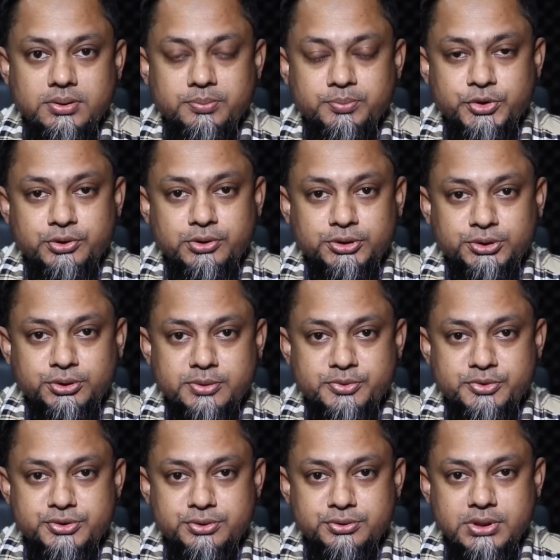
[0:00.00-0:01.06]
প্রিয় দর্শক
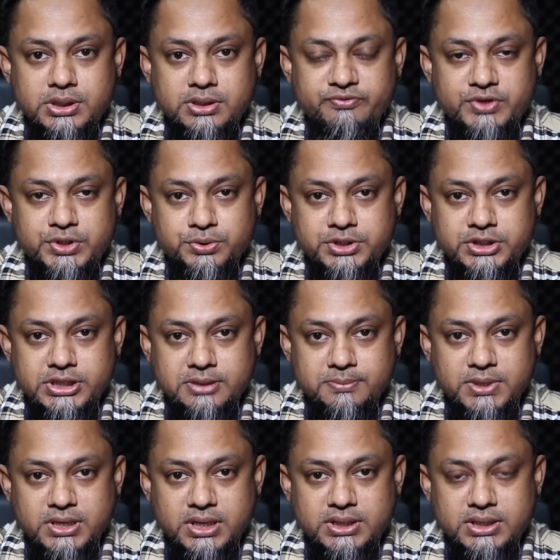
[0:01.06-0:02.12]
এবং শ্রোতা ভিডিওটি
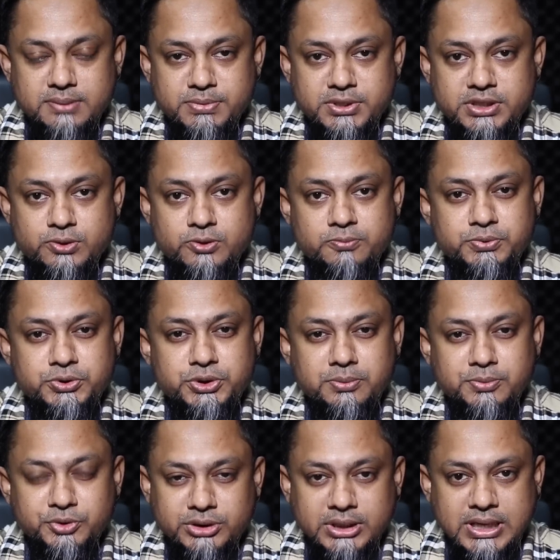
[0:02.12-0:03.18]
দেখবার আগে আপনাদের খুব
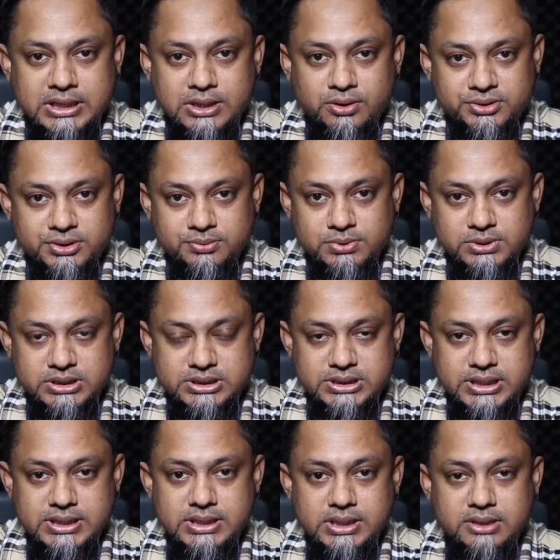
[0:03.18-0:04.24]
চমৎকার একটা কথা বলতে
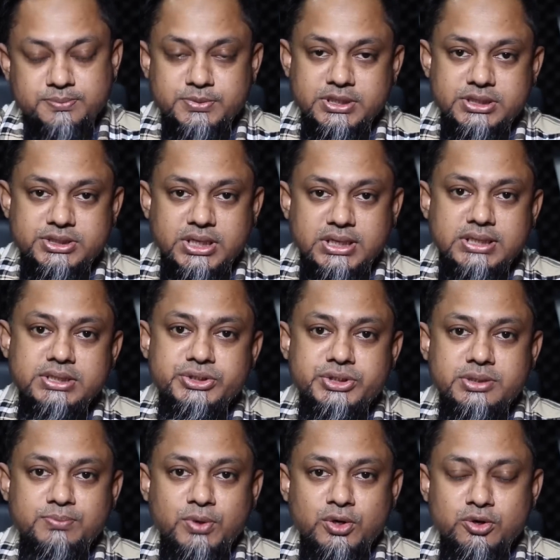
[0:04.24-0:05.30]
চাই আপনারা জানেন
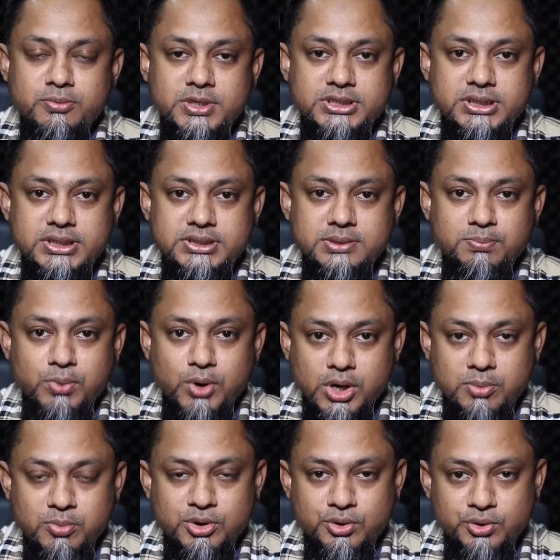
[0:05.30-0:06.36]
যে বঙ্গবাজারে যে
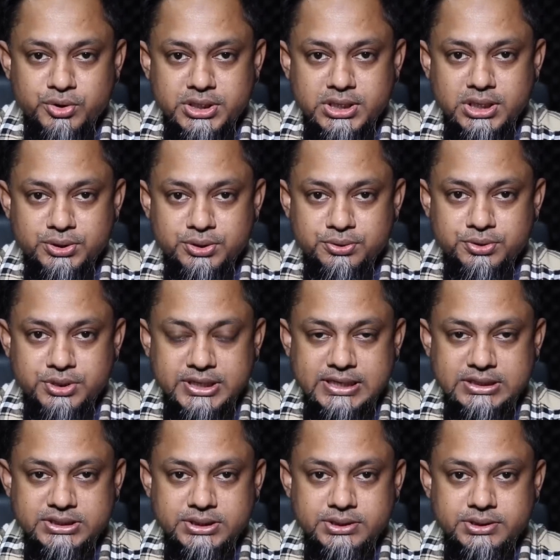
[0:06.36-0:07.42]
ভয়াবহ অগ্নিকাণ্ড ঘটে
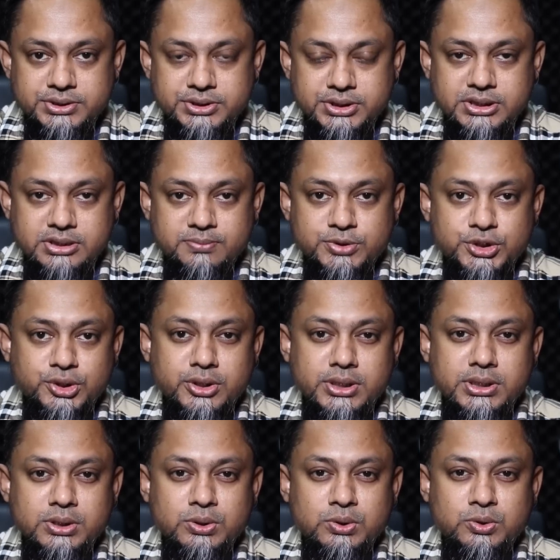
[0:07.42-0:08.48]
গেছে সেটার
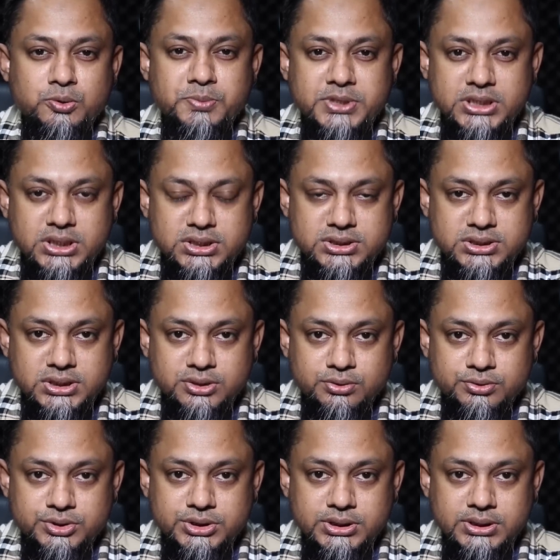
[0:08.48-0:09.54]
বিষয়ে খুবই কনসার্ন
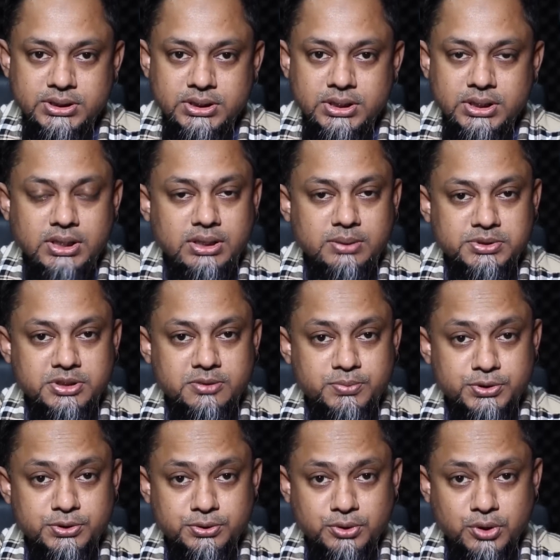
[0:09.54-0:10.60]
হচ্ছে আমাদের
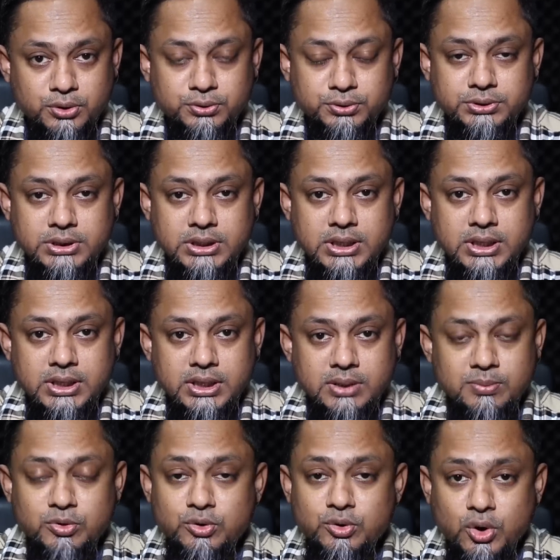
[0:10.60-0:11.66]
প্রিয় নগদ
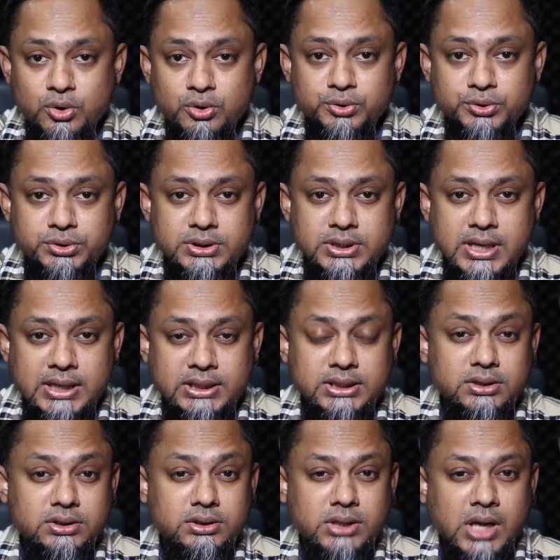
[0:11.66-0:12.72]
এবং নগদ একটা
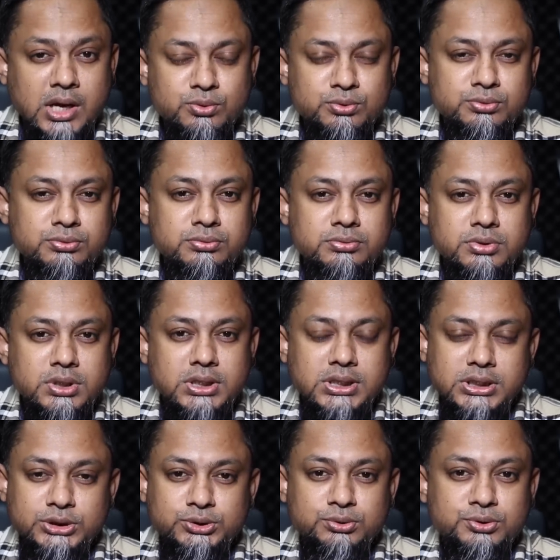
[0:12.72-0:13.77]
দারুণ
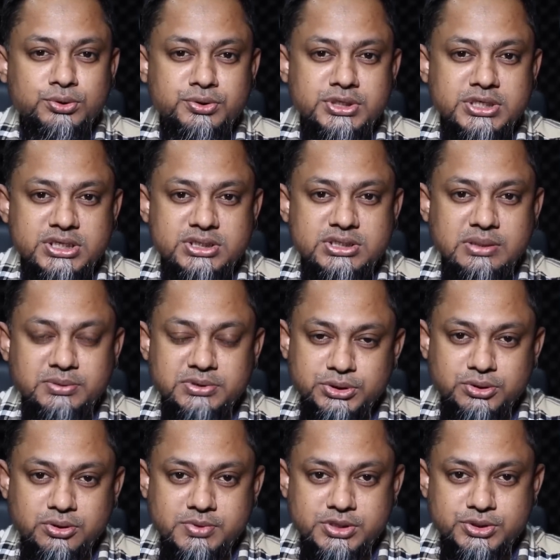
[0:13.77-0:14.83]
সুযোগ নিয়ে এসছে আমাদের
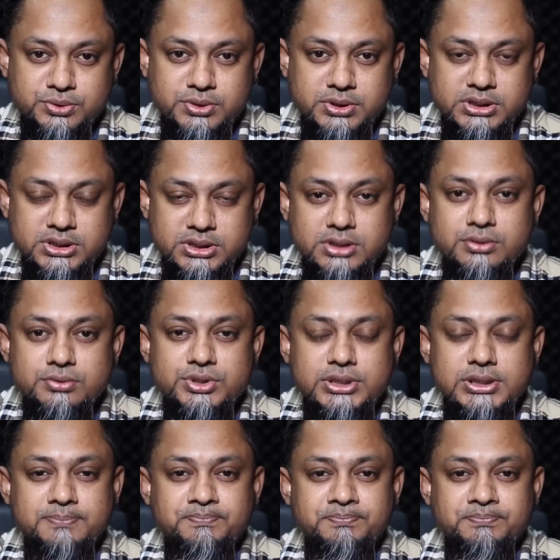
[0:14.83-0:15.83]
সবার জন্য সেটা হচ্ছে